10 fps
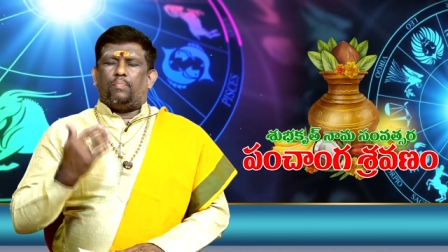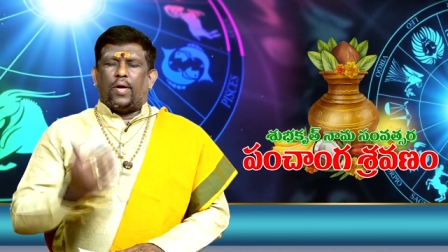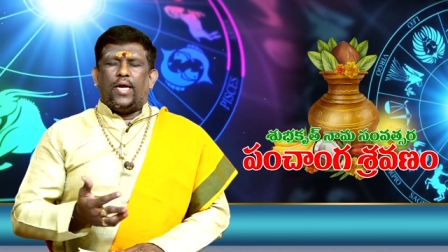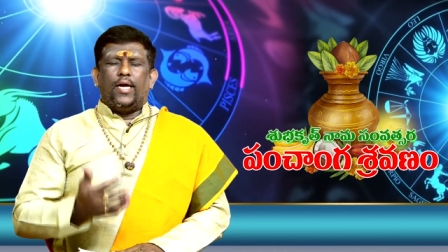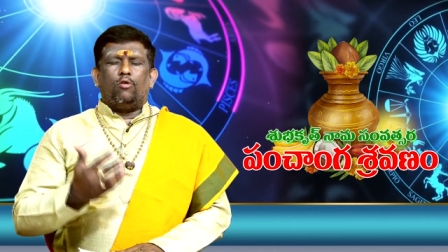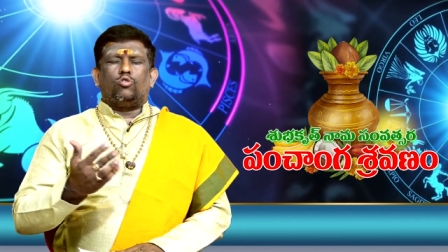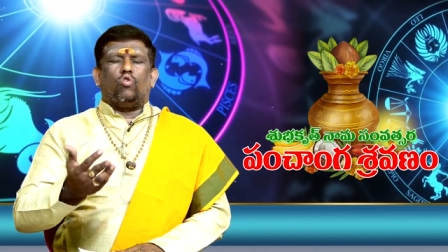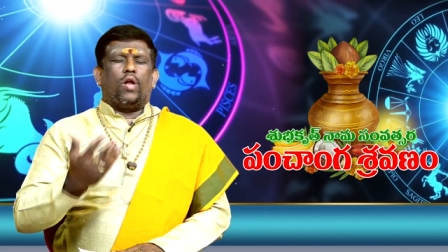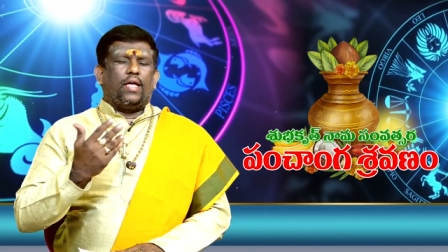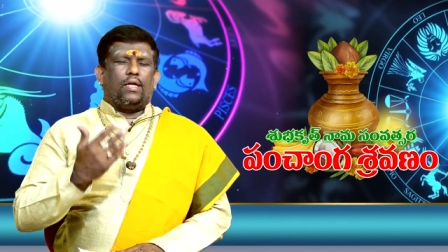పన్నెండు
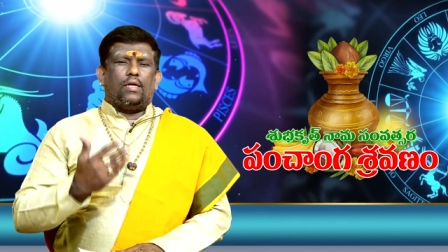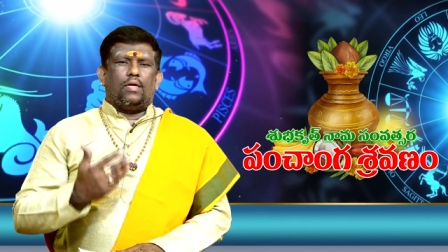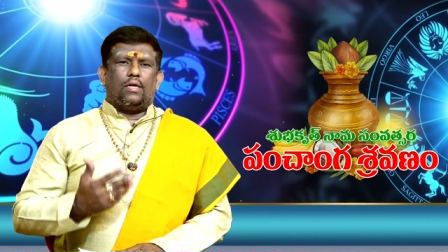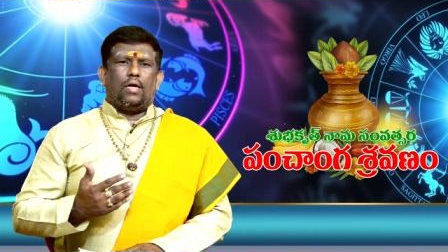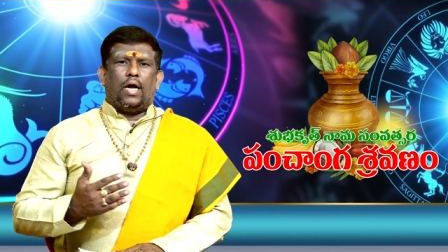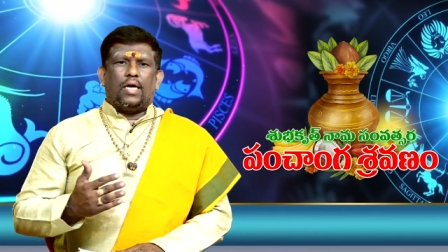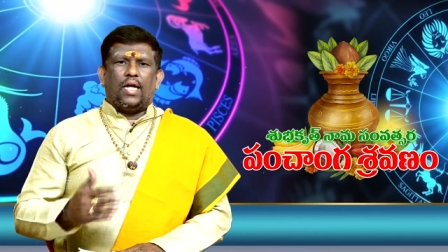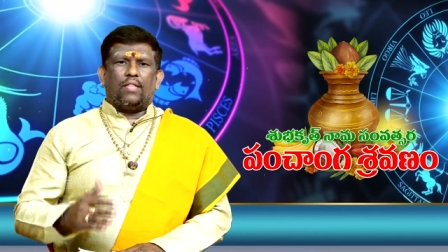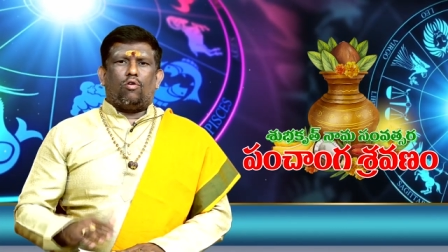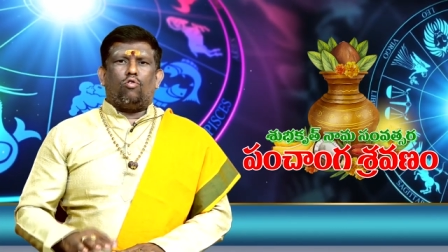జూలై అంటే
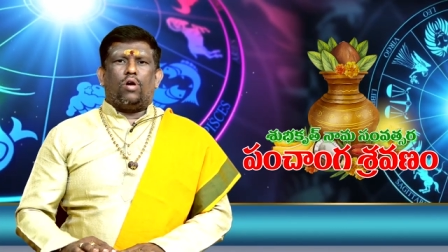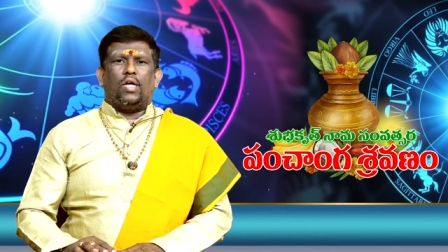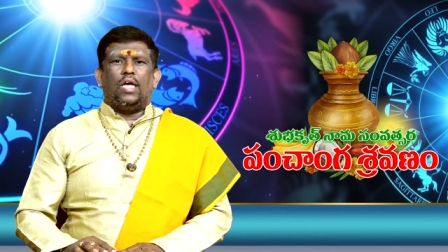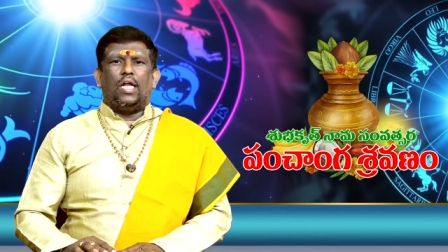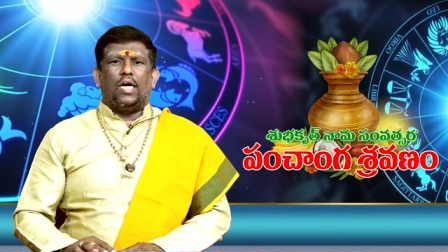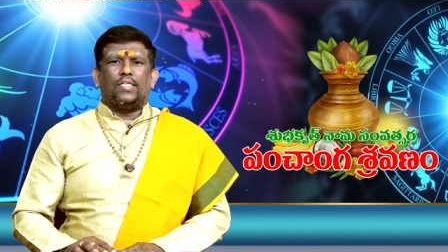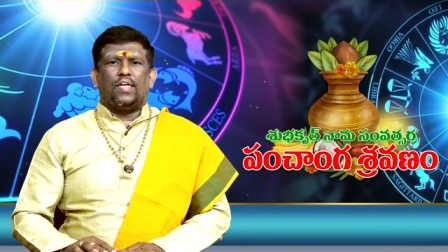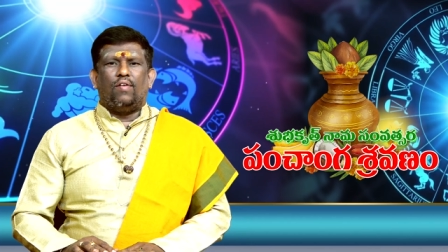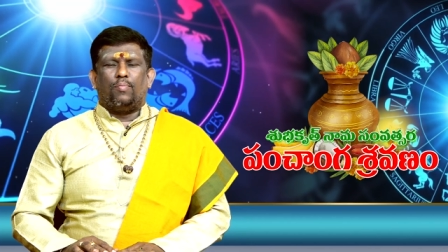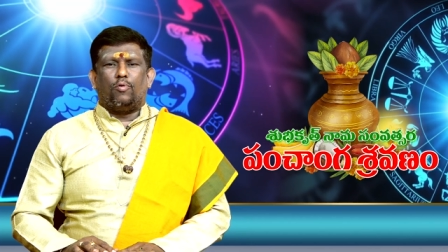అందరూ కూడా ఏలినాడు
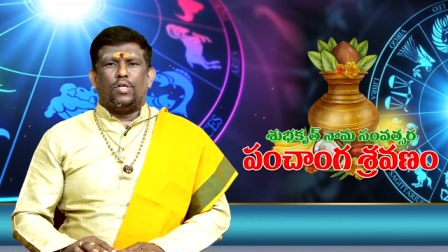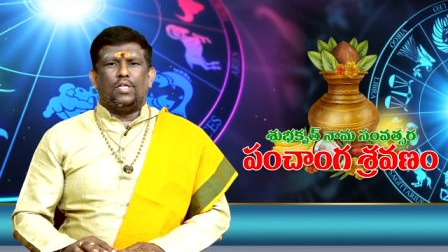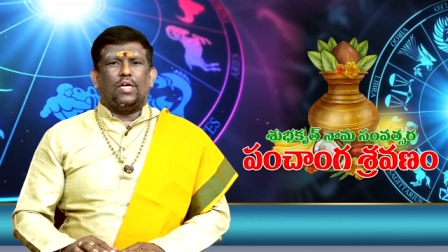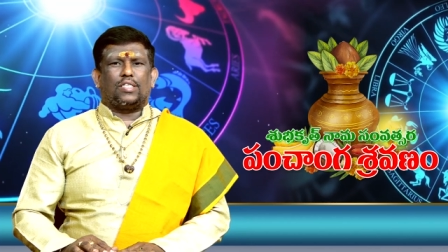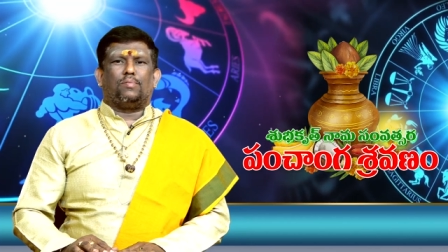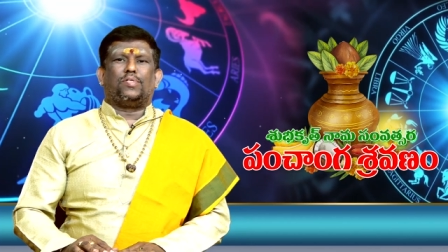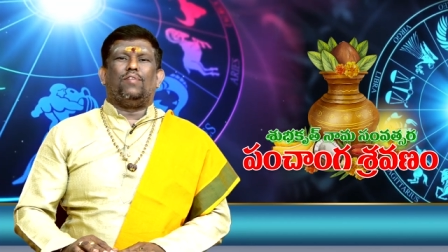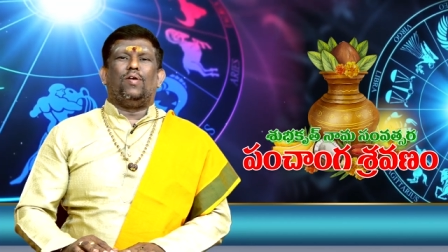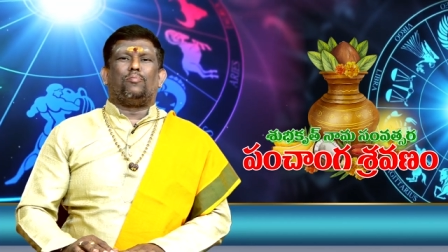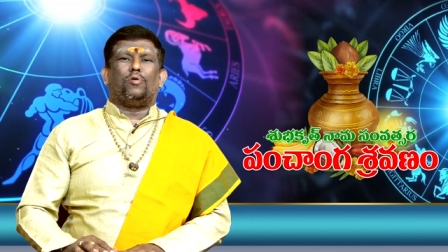శని వెళ్ళిపోయింది శని
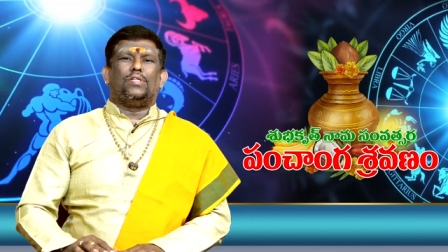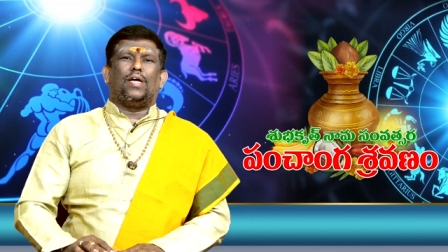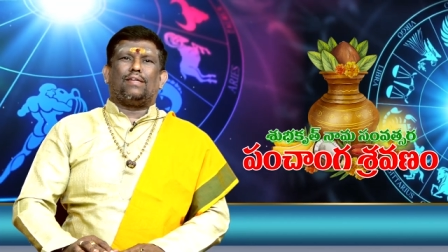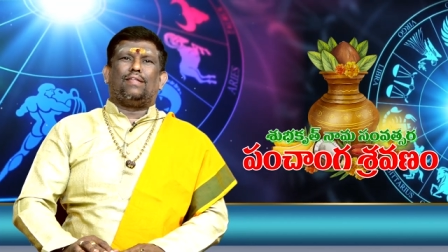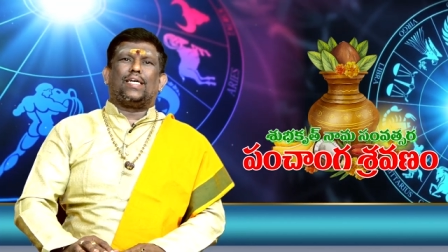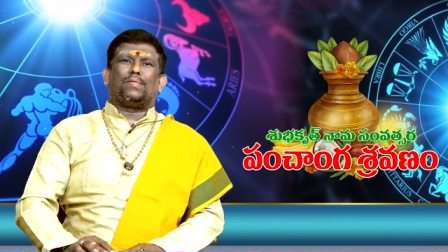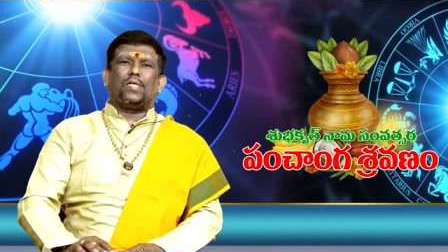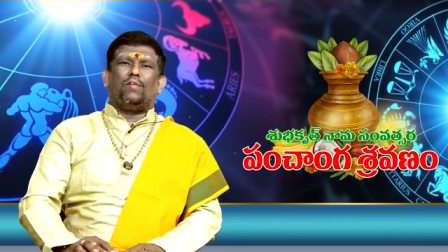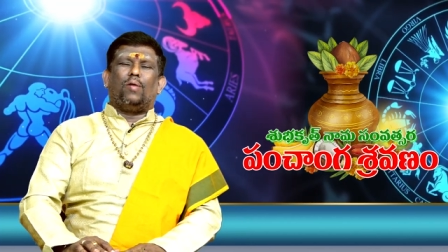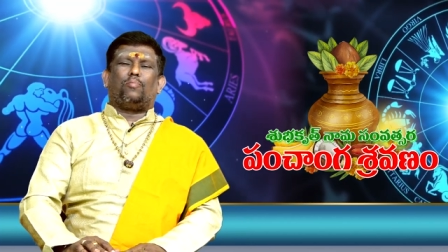వెళ్ళిపోయింది అర్ధాష్టమ
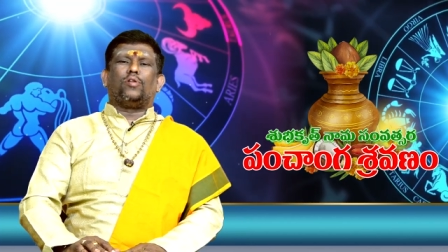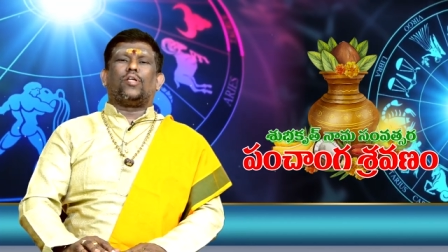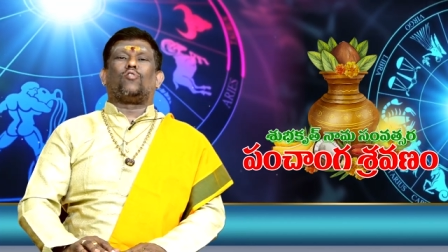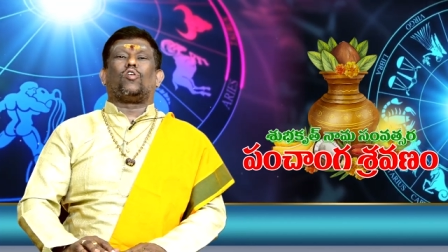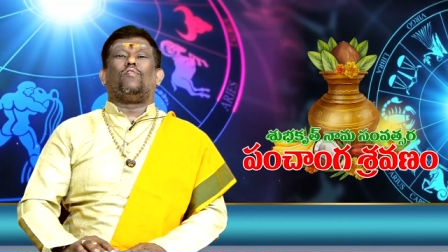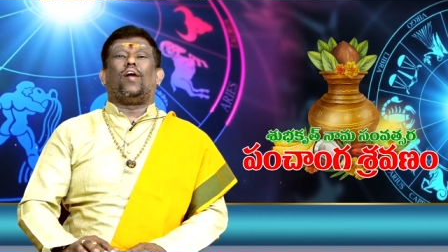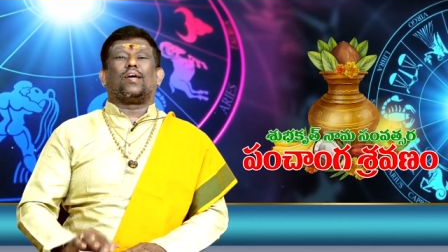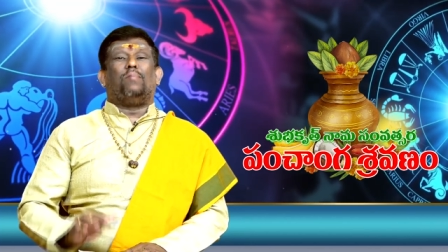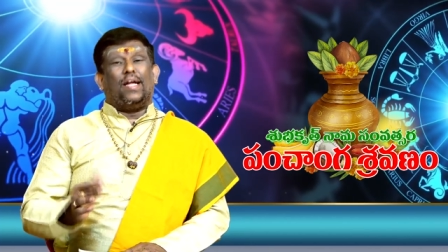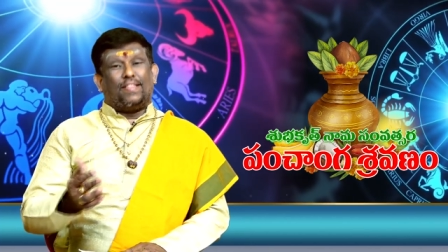శని వెళ్ళిపోయింది అనుకున్న
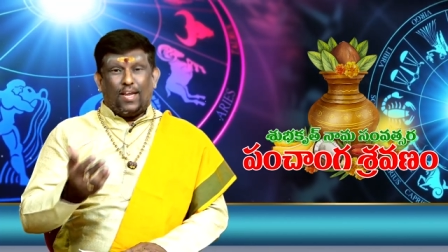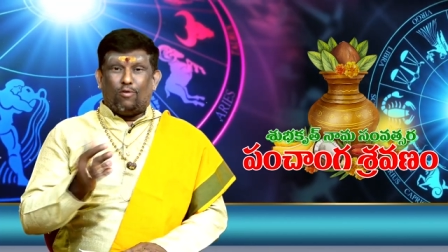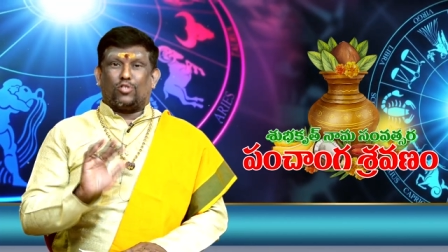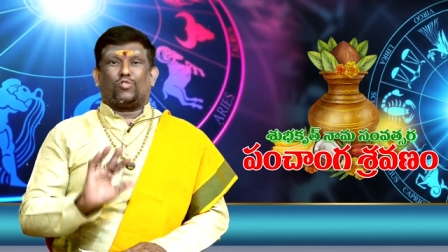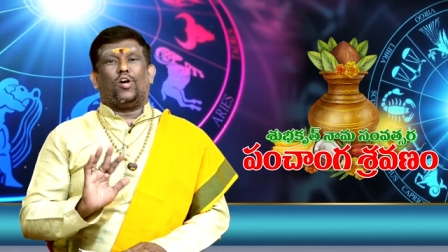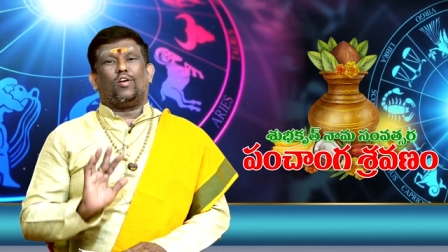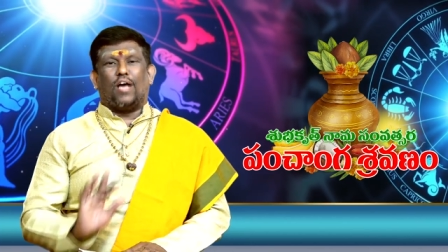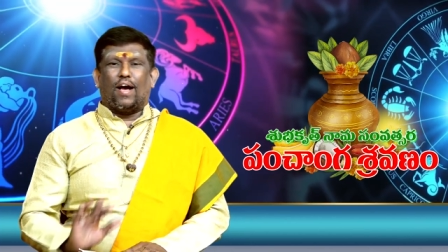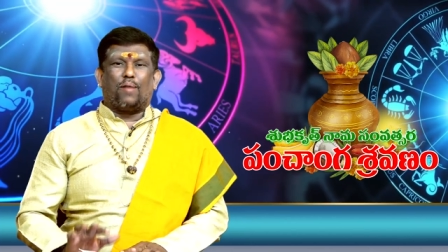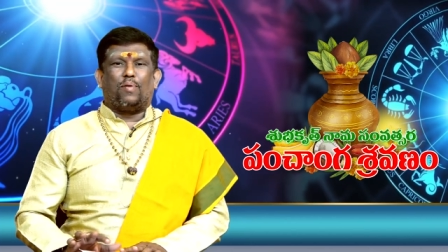వాళ్ళకి మళ్ళీ తిరిగి వస్తున్నాడు
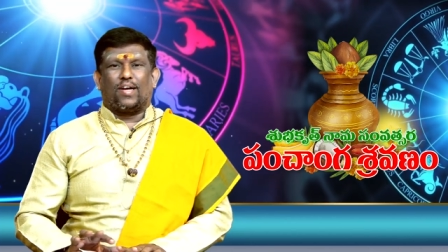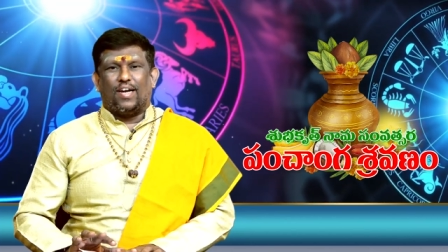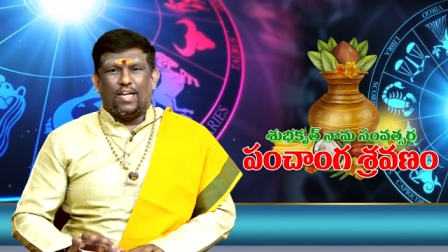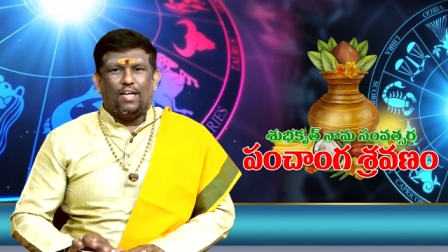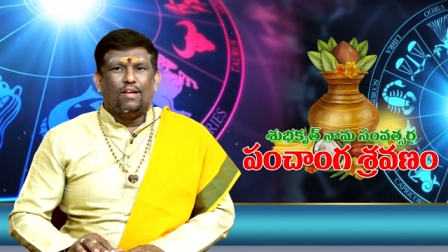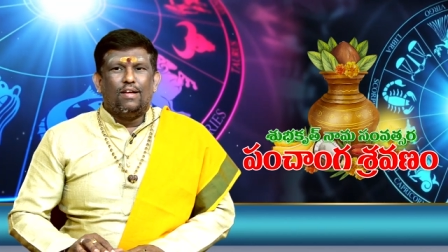కంగారు పడకండి